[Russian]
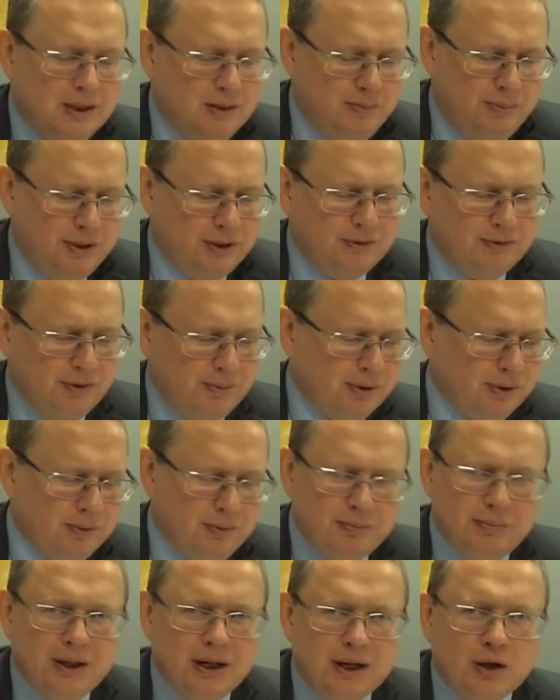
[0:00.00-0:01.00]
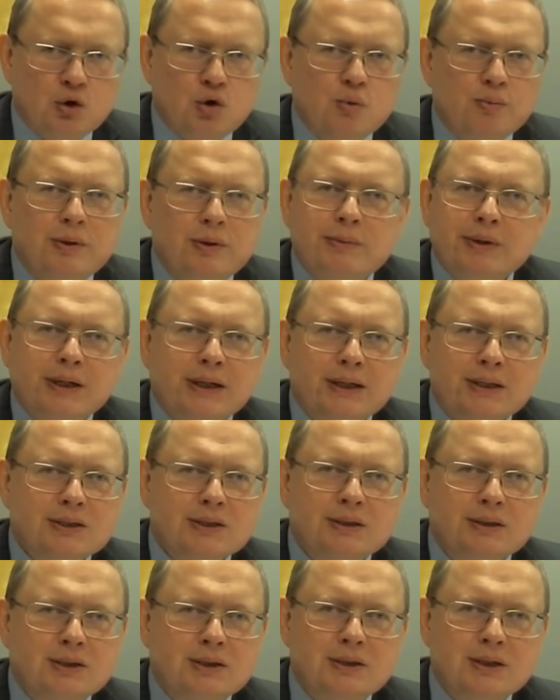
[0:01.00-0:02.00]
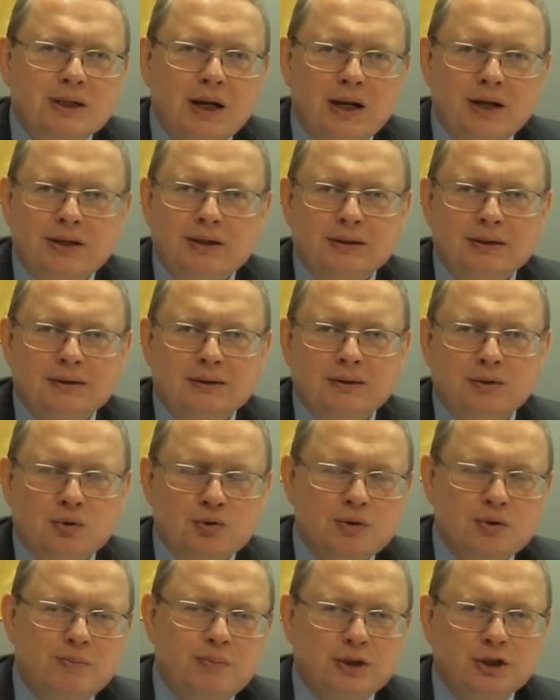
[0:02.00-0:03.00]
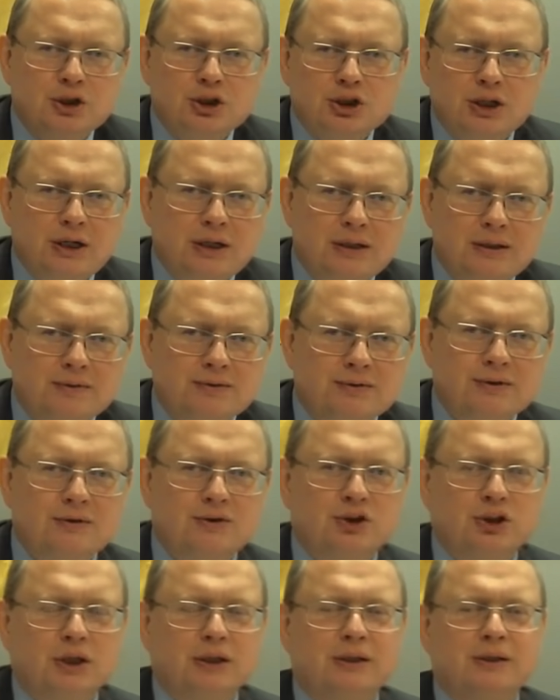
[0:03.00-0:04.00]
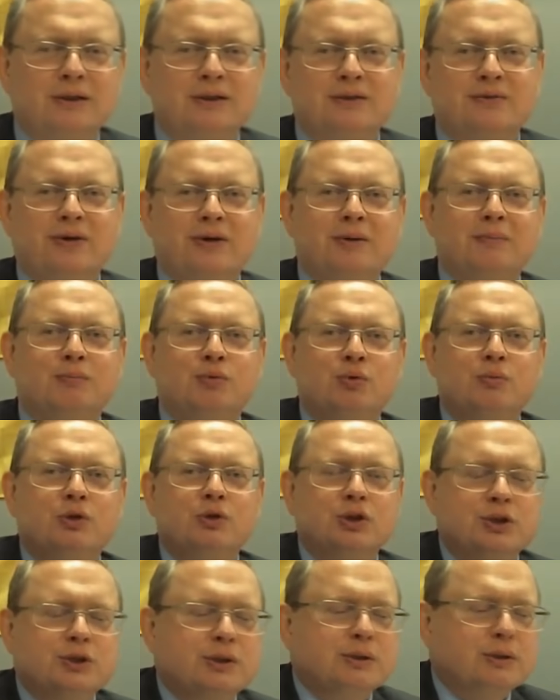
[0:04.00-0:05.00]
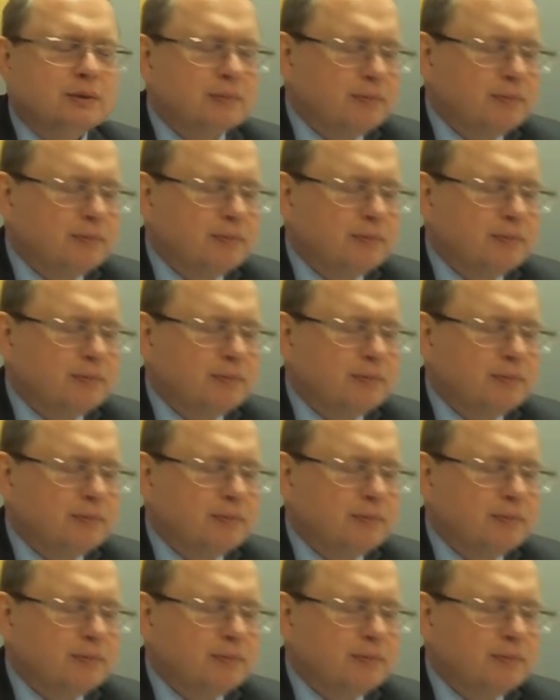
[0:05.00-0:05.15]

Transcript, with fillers: Перед выборами была огромная миграция населения, люди переезжали в Штатах к своим по убеждениям.